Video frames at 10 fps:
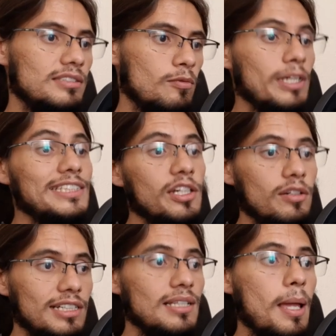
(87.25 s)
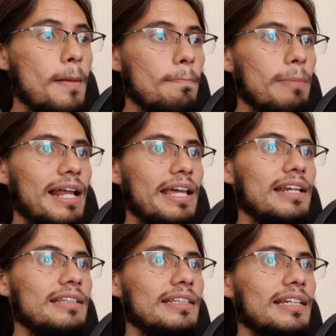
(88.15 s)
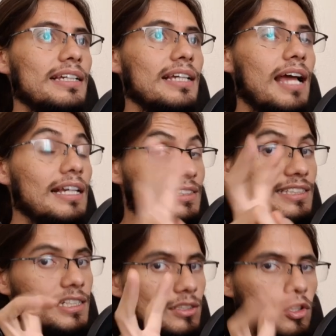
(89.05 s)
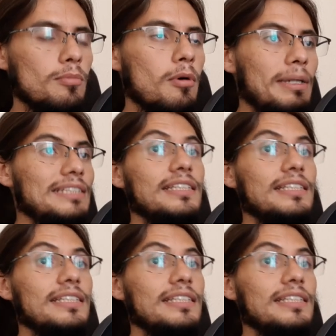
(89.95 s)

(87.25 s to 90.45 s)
cuestiones para irte haciendo como más